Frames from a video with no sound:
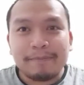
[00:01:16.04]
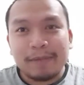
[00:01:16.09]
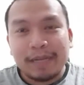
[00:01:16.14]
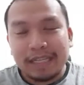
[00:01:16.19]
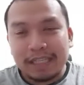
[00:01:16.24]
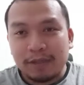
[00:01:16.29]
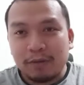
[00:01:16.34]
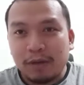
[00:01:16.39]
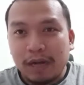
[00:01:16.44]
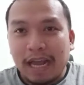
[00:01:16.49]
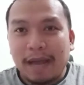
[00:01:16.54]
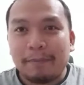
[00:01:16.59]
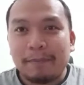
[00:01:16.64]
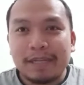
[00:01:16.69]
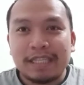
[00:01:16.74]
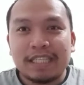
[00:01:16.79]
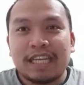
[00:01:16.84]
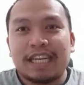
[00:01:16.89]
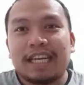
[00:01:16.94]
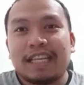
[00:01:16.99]
kasi wala pa
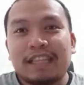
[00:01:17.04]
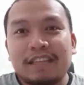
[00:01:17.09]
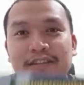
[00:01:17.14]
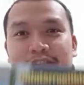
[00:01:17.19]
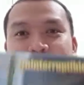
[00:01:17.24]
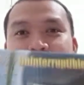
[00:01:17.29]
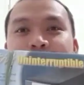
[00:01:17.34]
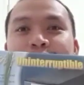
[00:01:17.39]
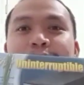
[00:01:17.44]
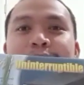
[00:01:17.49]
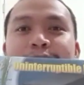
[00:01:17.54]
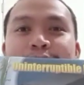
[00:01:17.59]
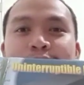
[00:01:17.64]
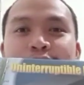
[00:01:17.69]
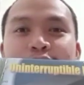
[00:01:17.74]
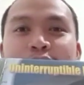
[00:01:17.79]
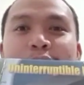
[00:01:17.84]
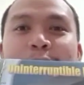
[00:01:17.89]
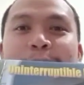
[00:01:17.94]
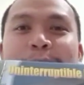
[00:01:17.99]
siya nito.
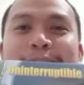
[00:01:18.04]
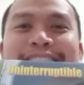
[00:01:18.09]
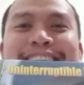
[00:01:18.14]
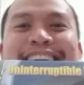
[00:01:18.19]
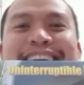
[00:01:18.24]
Wala pa siya.